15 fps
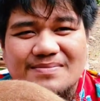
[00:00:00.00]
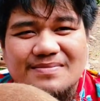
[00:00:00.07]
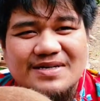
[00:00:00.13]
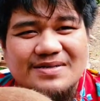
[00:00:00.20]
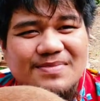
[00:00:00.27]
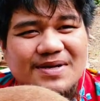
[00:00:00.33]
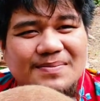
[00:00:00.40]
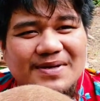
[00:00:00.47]
มัน
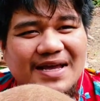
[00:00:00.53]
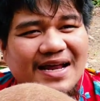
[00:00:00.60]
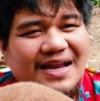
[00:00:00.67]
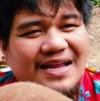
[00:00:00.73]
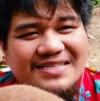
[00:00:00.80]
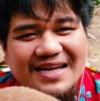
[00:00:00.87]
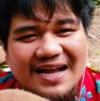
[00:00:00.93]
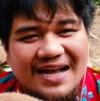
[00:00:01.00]
ไม่มีอะไร
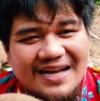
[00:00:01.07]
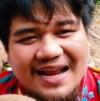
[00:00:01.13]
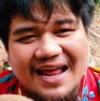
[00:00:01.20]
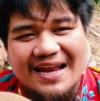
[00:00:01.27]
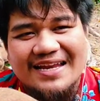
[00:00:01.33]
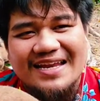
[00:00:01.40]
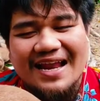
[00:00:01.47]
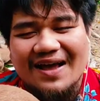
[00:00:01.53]
จากขนาด
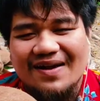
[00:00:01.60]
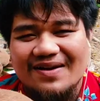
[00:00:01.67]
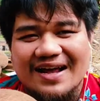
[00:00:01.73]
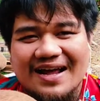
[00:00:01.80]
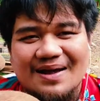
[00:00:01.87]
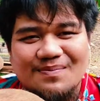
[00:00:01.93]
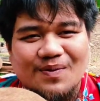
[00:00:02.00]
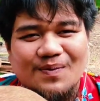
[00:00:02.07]
นี้แล้วนะ
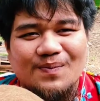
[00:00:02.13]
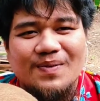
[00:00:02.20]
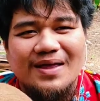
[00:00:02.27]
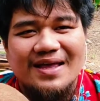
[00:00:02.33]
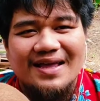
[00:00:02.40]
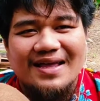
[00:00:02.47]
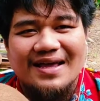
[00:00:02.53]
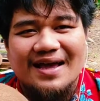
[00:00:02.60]
ครับผม
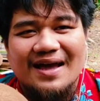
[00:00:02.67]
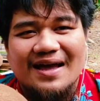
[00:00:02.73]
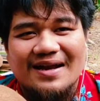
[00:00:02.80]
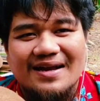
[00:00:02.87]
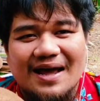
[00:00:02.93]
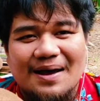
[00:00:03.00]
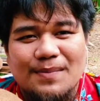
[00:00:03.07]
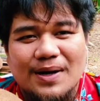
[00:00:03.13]

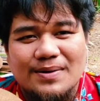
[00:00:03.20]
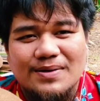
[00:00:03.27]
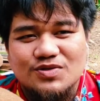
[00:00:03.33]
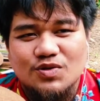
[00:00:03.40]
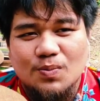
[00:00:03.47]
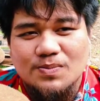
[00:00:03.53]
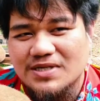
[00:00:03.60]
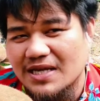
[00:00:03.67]
นะมันส
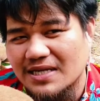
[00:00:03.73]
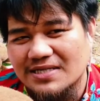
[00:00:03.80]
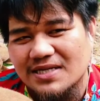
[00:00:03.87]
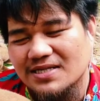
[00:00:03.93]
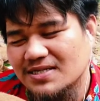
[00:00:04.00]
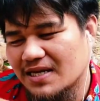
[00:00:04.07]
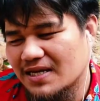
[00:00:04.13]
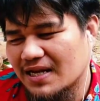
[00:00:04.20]
มจริงจ
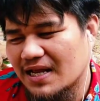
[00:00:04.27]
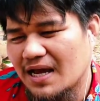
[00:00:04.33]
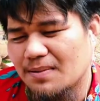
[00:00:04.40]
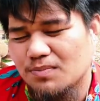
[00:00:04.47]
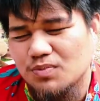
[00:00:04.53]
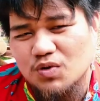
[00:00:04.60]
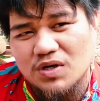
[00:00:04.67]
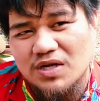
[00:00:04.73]
ริง ๆนะครับ
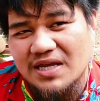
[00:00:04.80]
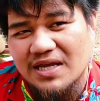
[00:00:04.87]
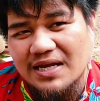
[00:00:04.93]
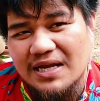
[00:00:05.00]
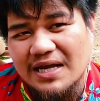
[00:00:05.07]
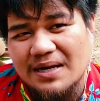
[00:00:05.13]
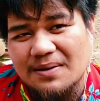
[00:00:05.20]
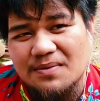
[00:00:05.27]
ตัวนี้
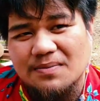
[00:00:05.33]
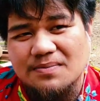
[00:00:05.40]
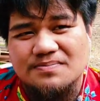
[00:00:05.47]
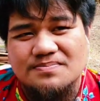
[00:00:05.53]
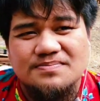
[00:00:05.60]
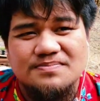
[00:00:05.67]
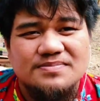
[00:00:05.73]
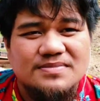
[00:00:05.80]
นะครับผม
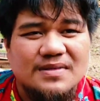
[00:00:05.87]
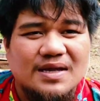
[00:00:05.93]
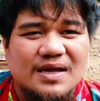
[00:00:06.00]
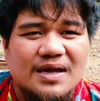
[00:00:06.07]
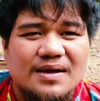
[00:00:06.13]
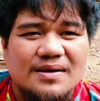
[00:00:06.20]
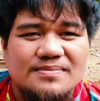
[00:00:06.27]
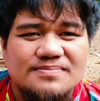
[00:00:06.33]

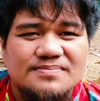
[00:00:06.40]
นะ